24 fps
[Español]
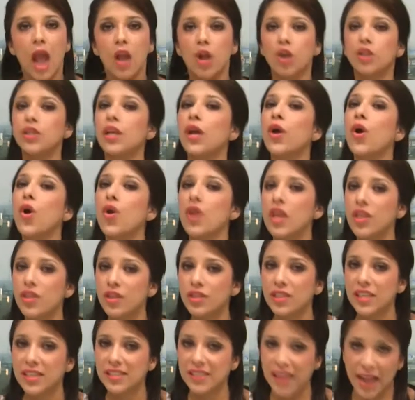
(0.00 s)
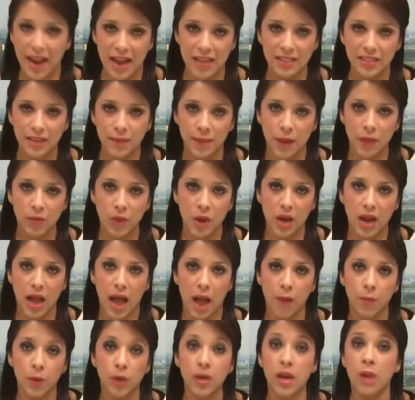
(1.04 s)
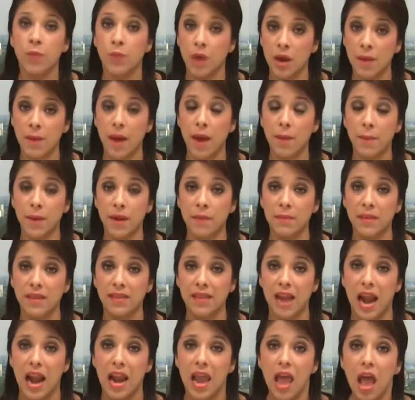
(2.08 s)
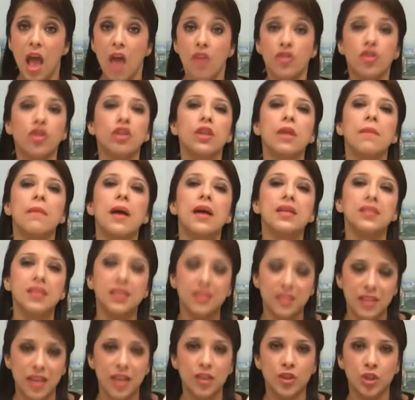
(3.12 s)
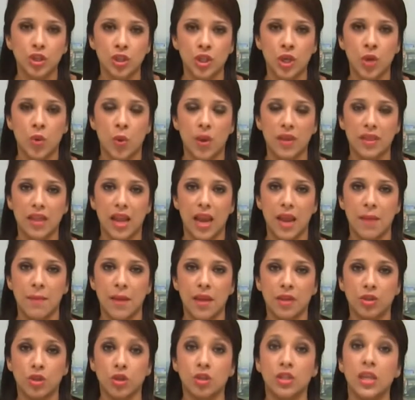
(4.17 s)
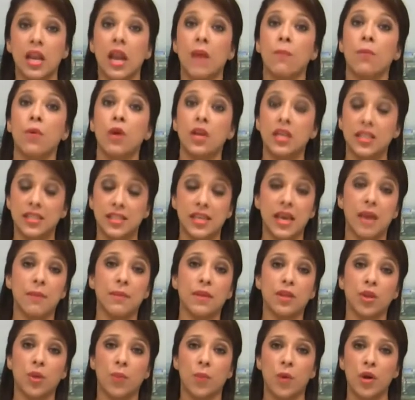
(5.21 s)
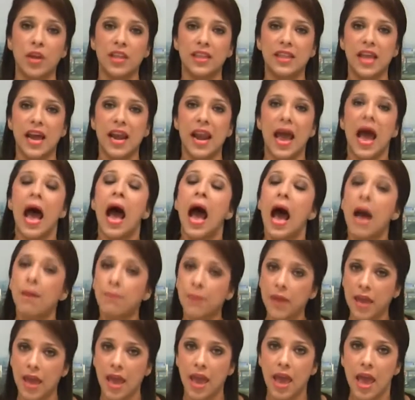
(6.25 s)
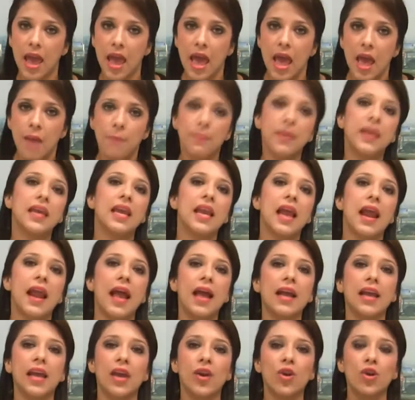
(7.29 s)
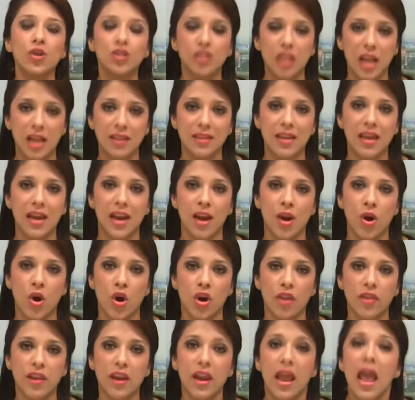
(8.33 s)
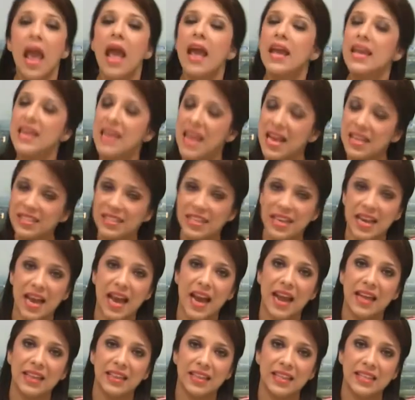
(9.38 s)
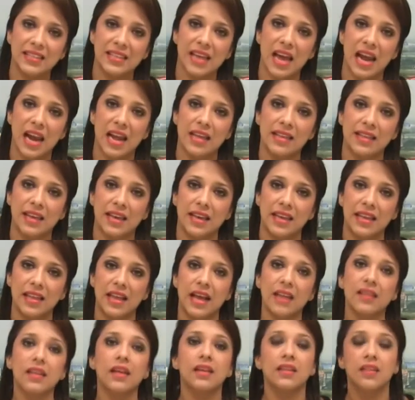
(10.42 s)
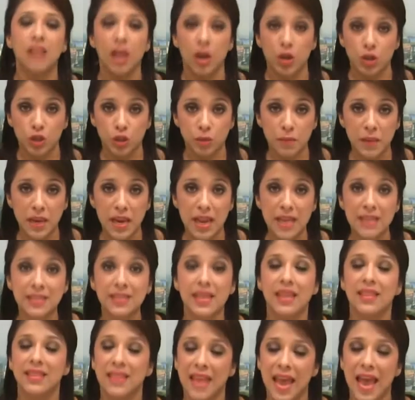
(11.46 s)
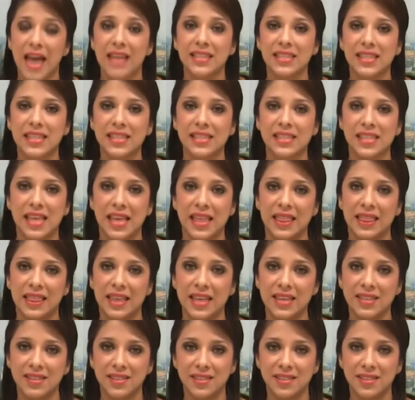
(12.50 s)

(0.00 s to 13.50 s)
los recorridos se estarán llevando a cabo en el Boulevard Perimetral, donde más de 150 elementos de la Policía Metropolitana a pie vigilarán que no se altere el orden y así garantizar la integridad de los miles de asistentes.